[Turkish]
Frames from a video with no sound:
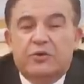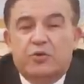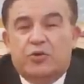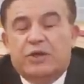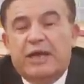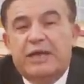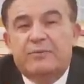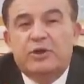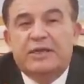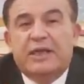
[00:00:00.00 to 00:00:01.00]

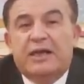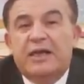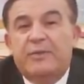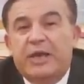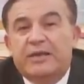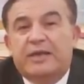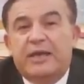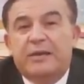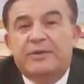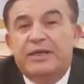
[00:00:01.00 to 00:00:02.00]
Ukrayna burada tarihi bir
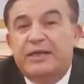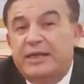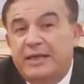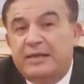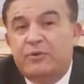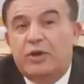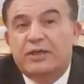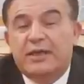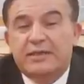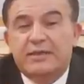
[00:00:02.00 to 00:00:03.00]
hata yaptı. Nedir bu
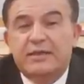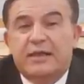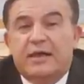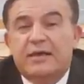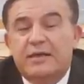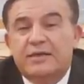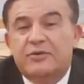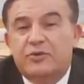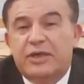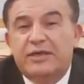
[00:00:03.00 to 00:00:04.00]
hatası? Arkadaşlar
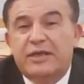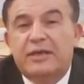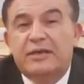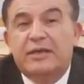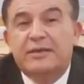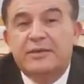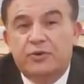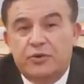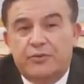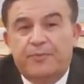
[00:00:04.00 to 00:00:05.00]
Ukrayna'nın hatası
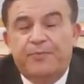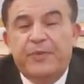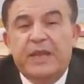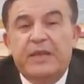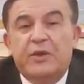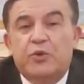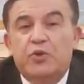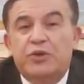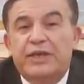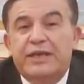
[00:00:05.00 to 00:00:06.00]
şu.
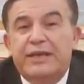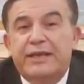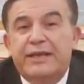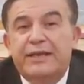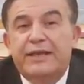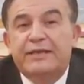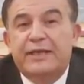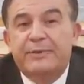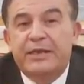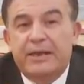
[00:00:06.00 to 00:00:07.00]
Güç dengelerini
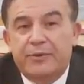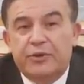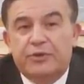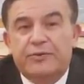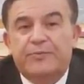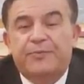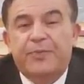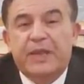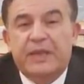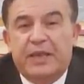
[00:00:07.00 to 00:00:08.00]
hesap edemiyor.
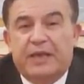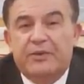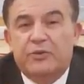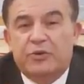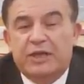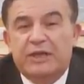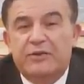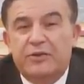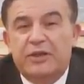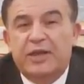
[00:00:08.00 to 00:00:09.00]
Yani orada
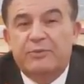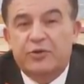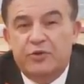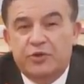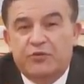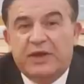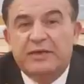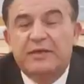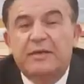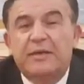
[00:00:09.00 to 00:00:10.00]
nükleer bir güç
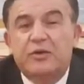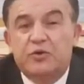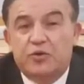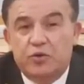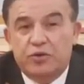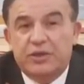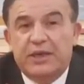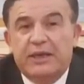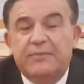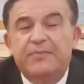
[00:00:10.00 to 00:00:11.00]
var.
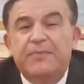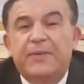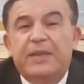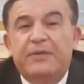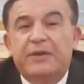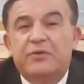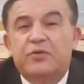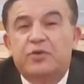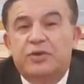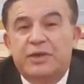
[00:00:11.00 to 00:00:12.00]
Rusya ve
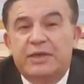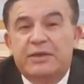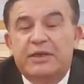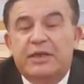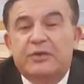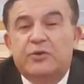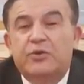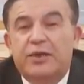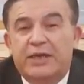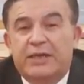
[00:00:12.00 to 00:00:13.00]
Rus
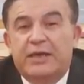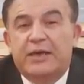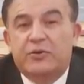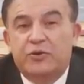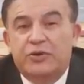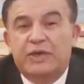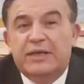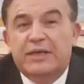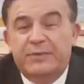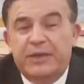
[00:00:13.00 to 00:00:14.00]
NATO'yu getirerek
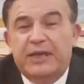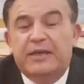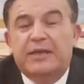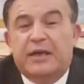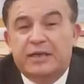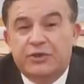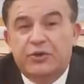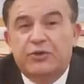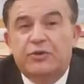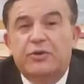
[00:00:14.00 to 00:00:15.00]
Rusya'nın dibine kaşıyor.